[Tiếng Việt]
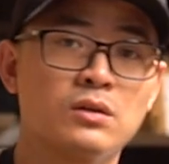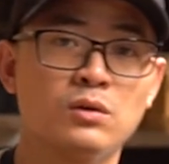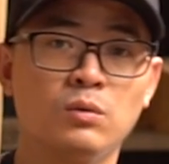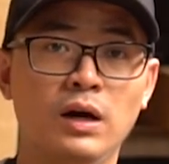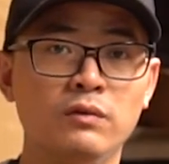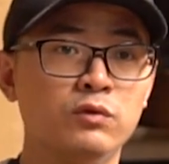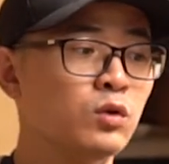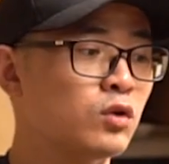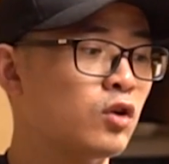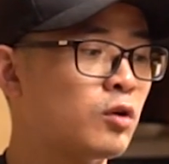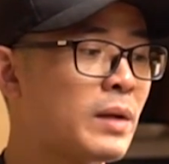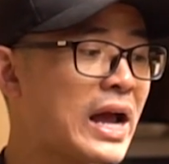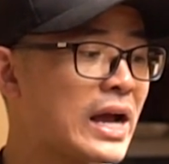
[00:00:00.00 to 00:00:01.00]
đúng không ví dụ
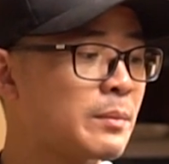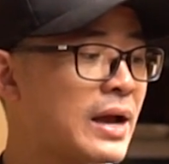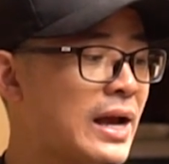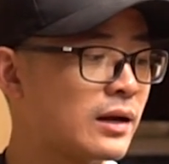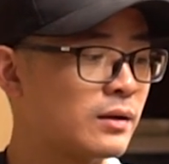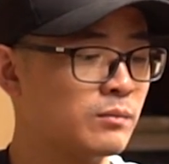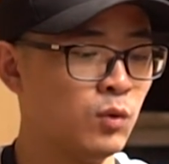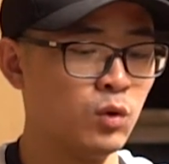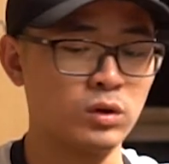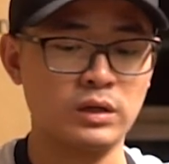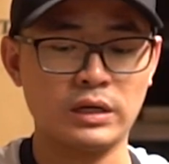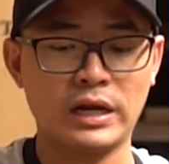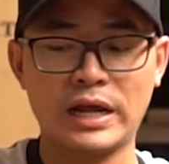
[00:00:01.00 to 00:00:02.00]
nó có ba cái bạc
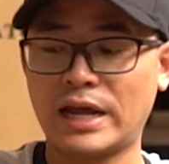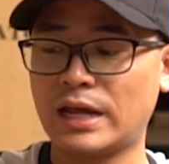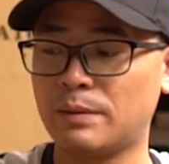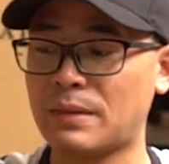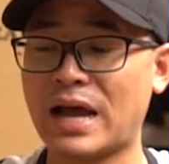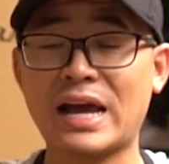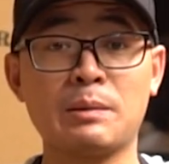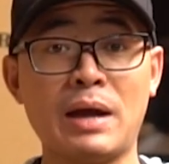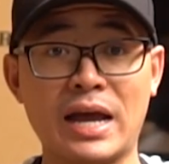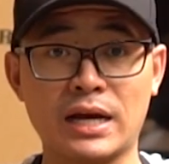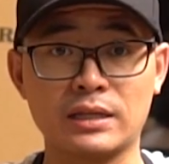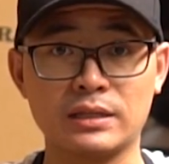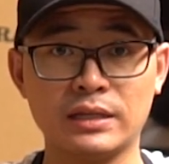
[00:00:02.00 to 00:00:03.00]
một hai ba cái bạc